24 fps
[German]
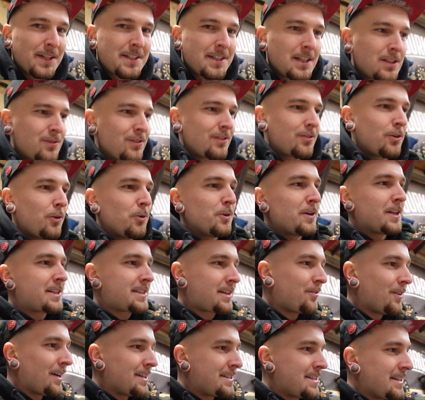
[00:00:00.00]
Das heißt, wir holen jetzt
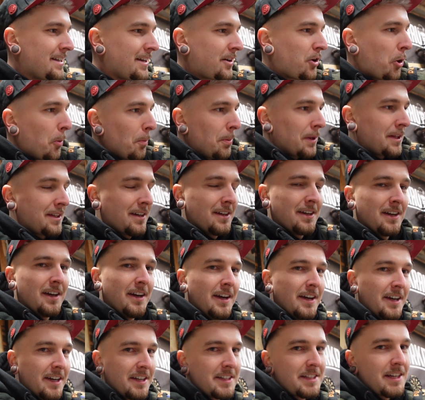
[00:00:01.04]
quasi eine komplette
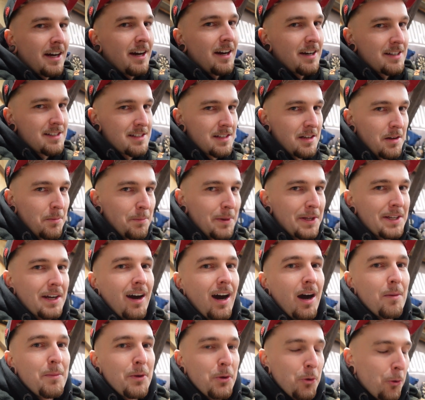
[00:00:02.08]
Hinterachse mit
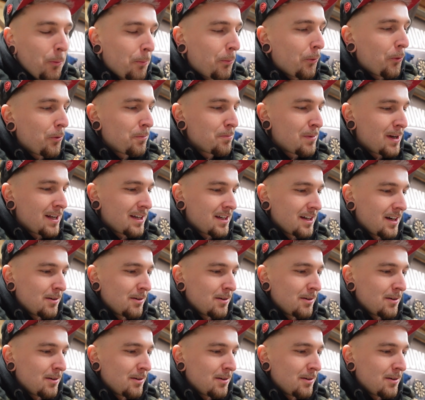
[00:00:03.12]
Rahmen und Bodenblech